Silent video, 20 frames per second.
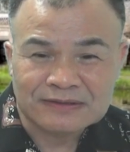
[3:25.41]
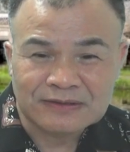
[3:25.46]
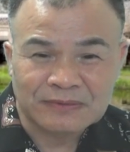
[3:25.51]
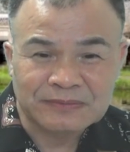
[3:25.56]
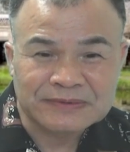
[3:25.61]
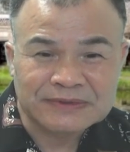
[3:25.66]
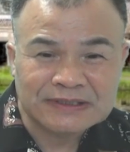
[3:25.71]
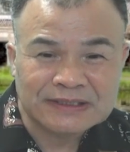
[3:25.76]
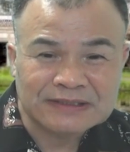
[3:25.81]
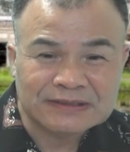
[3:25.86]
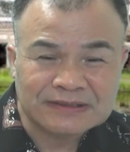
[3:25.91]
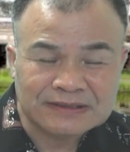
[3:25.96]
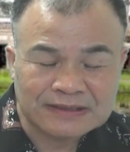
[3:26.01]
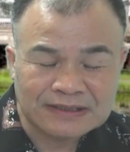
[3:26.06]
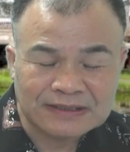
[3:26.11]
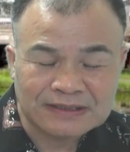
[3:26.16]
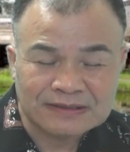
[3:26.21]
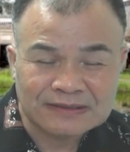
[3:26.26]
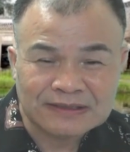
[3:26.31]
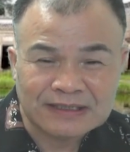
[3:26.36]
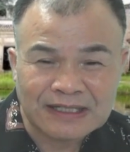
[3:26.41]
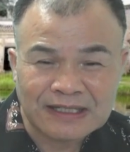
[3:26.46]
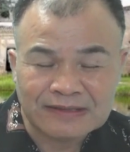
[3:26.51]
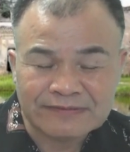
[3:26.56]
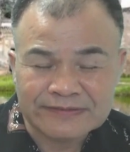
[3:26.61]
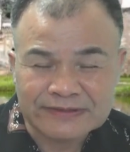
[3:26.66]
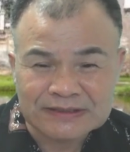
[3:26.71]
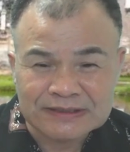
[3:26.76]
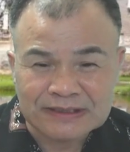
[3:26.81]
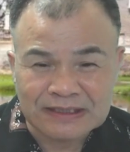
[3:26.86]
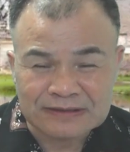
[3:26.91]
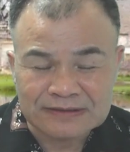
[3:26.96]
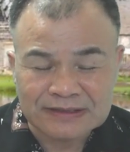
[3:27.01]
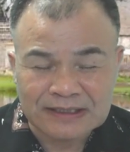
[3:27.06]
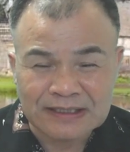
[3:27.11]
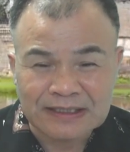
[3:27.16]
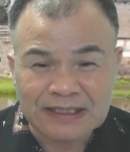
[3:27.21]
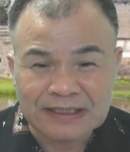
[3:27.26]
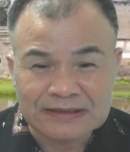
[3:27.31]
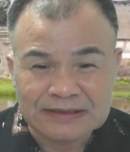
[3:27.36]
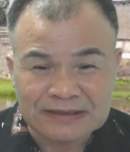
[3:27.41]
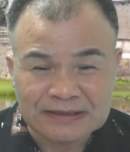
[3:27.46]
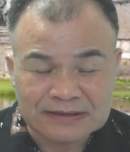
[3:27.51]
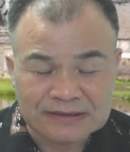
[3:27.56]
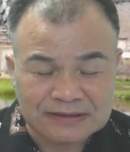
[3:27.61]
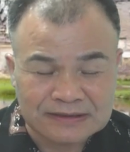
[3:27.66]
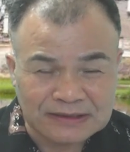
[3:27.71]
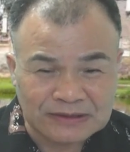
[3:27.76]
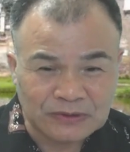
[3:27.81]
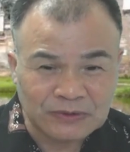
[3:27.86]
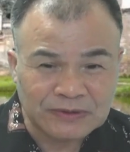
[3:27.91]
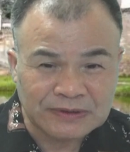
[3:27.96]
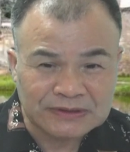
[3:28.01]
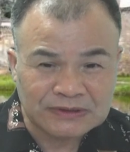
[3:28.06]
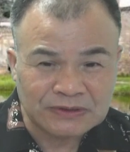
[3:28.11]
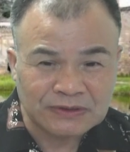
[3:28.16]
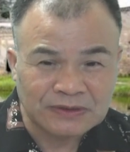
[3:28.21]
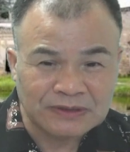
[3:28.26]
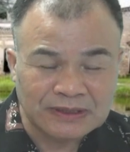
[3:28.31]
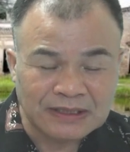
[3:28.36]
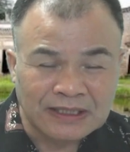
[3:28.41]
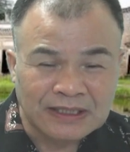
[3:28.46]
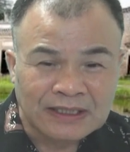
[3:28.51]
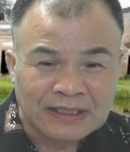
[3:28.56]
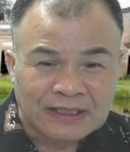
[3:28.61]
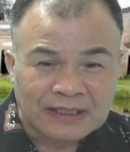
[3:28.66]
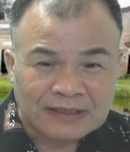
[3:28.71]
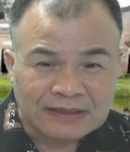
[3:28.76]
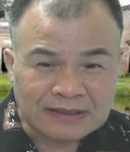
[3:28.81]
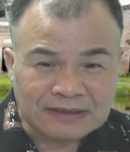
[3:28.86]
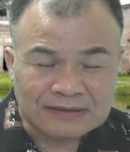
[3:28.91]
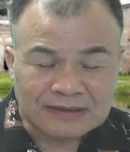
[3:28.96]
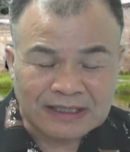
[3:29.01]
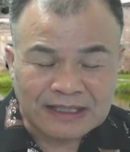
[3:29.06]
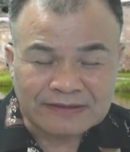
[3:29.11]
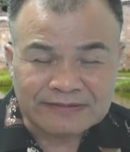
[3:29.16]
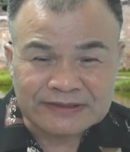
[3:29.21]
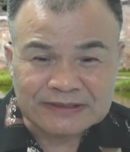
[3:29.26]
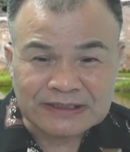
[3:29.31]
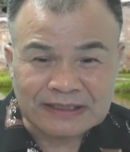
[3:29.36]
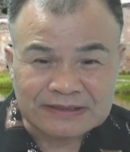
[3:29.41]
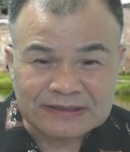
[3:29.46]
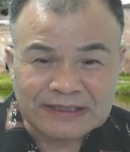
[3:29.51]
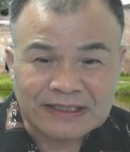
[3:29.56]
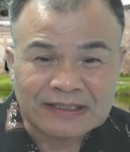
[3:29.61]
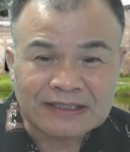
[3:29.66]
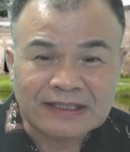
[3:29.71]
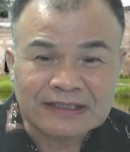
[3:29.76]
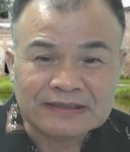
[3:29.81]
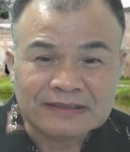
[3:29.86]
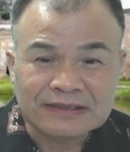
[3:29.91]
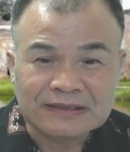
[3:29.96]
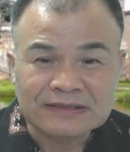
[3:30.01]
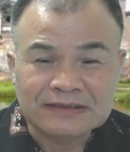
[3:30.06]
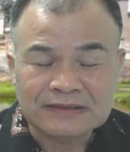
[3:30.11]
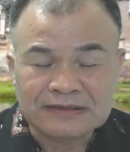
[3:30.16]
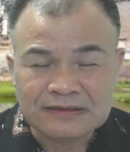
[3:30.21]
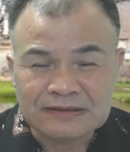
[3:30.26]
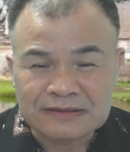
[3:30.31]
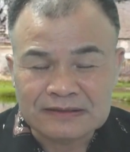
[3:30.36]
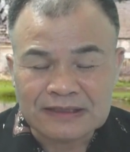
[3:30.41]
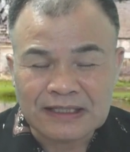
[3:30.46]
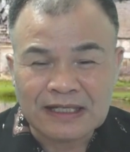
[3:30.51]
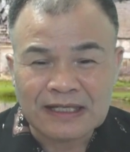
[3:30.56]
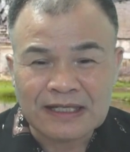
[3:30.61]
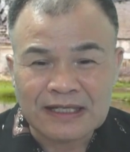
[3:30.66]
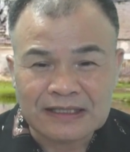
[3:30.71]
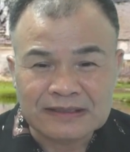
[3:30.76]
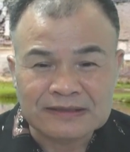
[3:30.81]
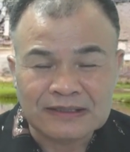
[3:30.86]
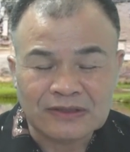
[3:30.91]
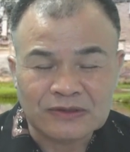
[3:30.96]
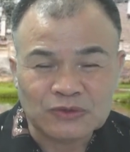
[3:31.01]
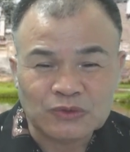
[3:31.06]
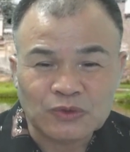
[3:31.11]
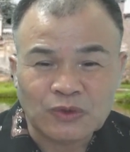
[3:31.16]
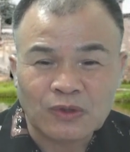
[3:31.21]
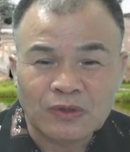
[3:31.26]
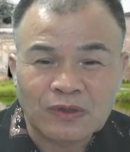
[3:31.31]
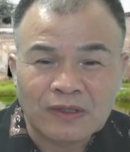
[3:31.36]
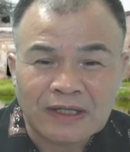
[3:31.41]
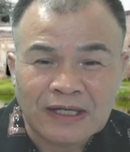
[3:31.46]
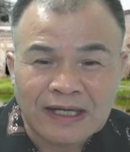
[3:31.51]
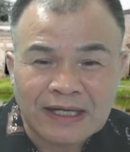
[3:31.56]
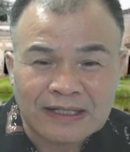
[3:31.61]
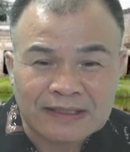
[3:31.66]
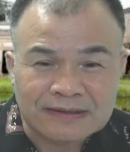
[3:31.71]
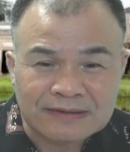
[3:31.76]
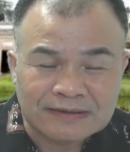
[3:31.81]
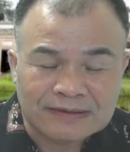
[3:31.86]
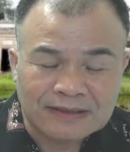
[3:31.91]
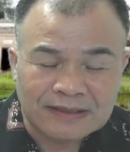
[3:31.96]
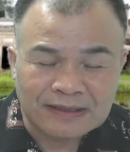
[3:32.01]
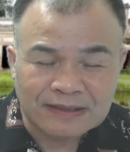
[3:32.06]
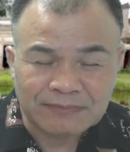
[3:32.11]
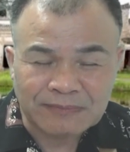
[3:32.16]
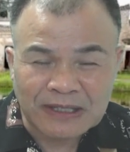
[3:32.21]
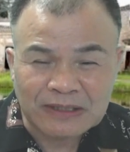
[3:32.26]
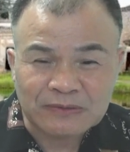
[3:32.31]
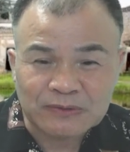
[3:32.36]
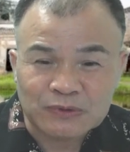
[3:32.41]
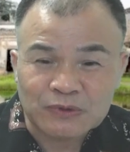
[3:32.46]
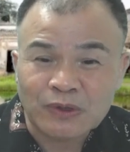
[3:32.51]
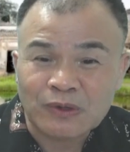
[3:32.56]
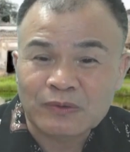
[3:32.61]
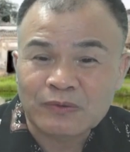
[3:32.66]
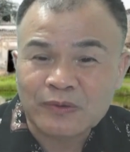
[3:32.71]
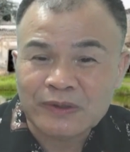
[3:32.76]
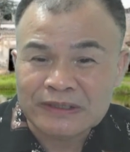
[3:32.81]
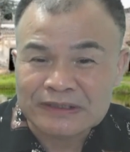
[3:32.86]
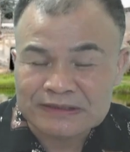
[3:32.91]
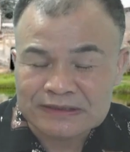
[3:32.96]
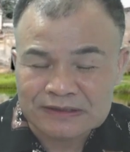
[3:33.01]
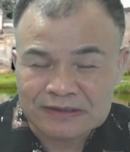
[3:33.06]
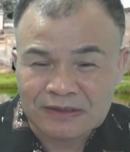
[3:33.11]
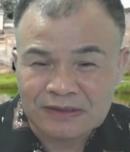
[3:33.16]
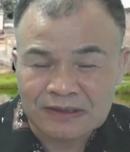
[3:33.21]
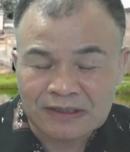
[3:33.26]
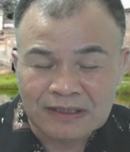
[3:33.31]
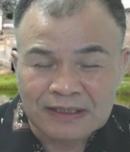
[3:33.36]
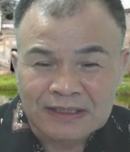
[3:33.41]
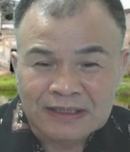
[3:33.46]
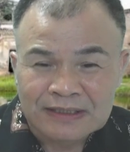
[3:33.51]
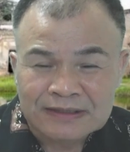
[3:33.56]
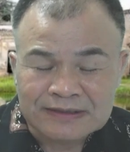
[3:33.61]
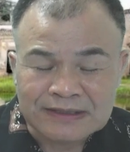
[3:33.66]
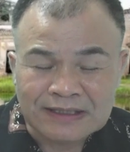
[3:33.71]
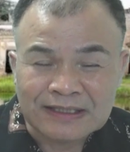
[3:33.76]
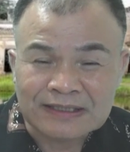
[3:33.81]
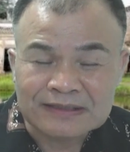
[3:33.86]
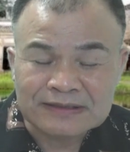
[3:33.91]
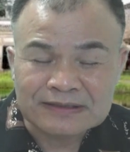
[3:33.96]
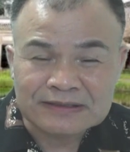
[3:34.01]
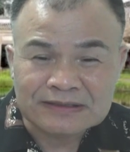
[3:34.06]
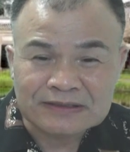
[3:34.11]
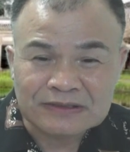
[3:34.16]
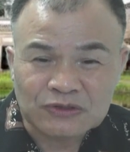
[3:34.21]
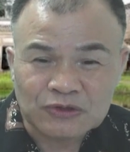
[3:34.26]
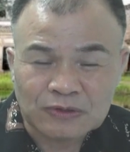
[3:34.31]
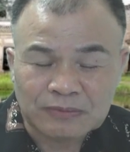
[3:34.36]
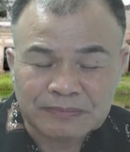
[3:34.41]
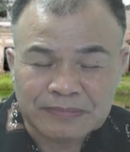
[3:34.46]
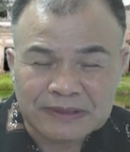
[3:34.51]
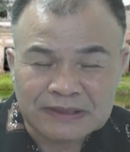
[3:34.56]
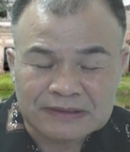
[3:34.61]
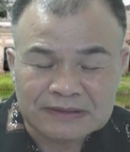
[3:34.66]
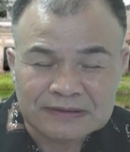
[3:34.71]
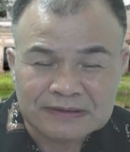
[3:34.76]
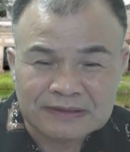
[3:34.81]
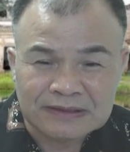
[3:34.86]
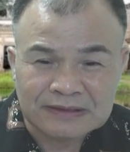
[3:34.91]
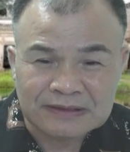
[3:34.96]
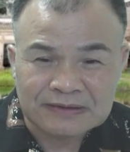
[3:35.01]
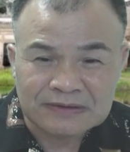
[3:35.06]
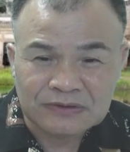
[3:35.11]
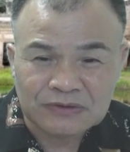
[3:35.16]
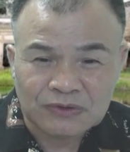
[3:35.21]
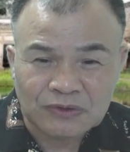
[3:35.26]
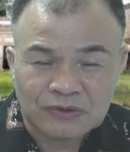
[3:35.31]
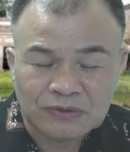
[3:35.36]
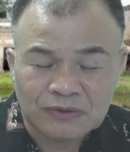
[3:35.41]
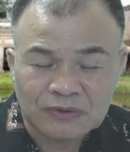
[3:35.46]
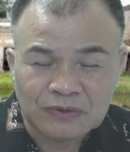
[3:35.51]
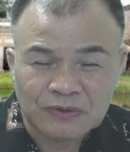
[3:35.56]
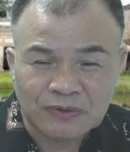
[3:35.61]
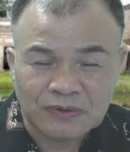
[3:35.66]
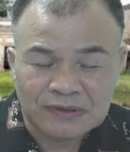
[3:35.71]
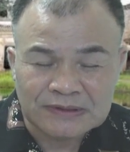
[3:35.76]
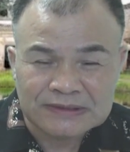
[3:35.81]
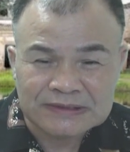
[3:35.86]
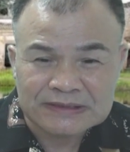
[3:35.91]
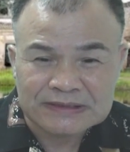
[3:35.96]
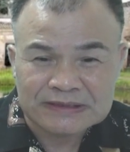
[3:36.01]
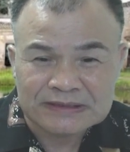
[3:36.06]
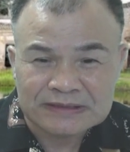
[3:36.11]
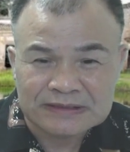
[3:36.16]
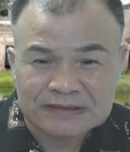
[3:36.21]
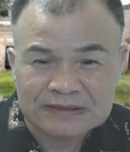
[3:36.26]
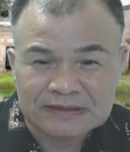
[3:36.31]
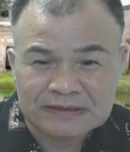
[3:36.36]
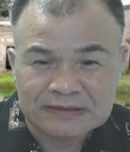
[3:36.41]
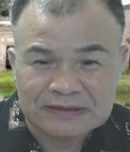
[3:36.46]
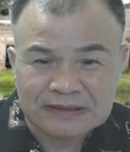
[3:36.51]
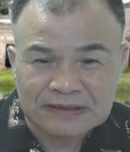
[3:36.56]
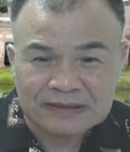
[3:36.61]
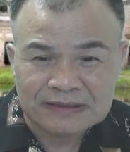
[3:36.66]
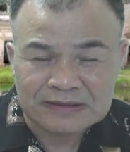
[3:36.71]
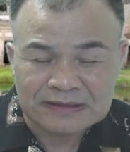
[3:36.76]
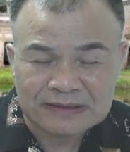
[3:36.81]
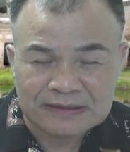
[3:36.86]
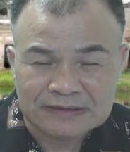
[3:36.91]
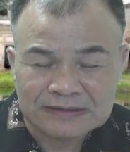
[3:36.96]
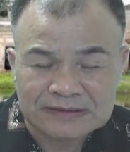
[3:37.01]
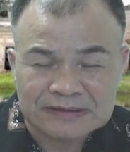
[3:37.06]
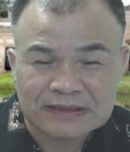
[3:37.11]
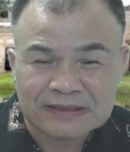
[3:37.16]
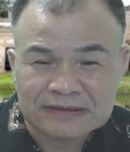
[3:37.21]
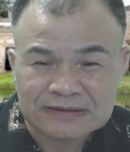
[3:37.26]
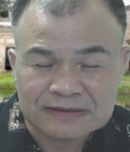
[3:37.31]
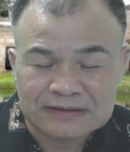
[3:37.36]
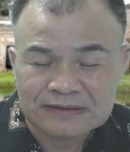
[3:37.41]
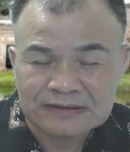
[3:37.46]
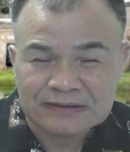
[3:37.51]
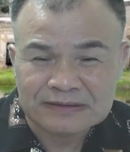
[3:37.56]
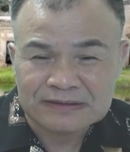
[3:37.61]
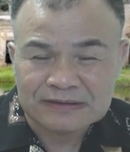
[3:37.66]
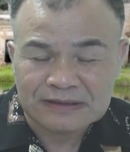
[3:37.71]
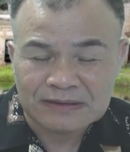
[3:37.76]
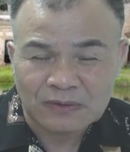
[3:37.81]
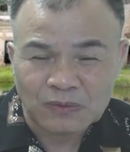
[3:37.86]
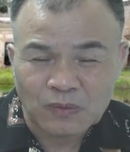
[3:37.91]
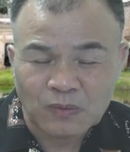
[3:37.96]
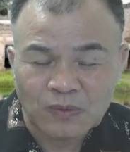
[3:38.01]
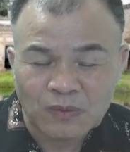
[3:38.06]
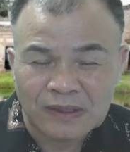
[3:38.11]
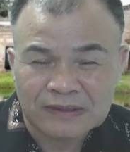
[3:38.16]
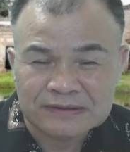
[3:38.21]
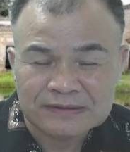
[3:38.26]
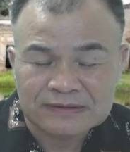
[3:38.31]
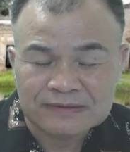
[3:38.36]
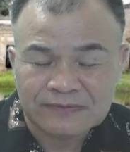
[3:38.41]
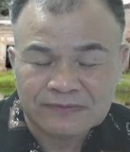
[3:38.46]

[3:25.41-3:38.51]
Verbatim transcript: 我们之前曾经跟大家分享天干地支理论的时候呢，跟大家分享天干地支大概到东汉啊白虎通会议之后呢，天干地支就变成中国祭日的一个正式的官。